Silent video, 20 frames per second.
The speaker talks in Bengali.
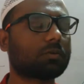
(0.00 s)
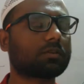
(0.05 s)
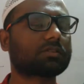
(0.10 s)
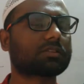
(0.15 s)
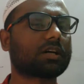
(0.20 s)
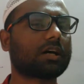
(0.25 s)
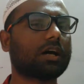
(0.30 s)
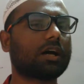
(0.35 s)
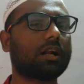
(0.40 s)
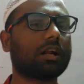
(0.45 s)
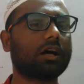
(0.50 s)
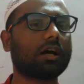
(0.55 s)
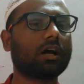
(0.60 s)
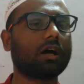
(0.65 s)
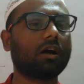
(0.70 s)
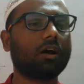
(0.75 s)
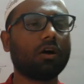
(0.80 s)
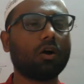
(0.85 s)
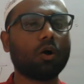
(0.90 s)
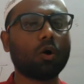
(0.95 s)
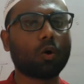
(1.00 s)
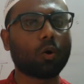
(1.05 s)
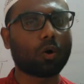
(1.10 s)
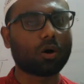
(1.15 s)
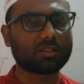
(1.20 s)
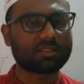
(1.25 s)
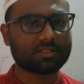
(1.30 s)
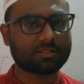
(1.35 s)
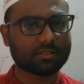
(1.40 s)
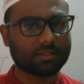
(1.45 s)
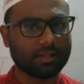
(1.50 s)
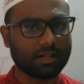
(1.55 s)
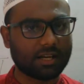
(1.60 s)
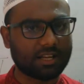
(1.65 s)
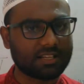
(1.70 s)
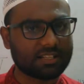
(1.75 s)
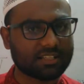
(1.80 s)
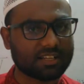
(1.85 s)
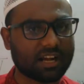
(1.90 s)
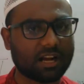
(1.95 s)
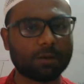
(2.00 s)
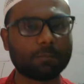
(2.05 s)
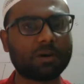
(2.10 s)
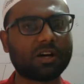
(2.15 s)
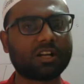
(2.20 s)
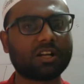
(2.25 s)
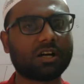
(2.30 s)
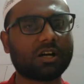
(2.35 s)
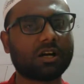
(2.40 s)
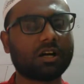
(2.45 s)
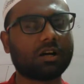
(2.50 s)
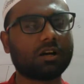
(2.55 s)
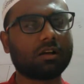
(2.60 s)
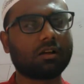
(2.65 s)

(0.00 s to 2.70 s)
وتعالى قد أنعمنا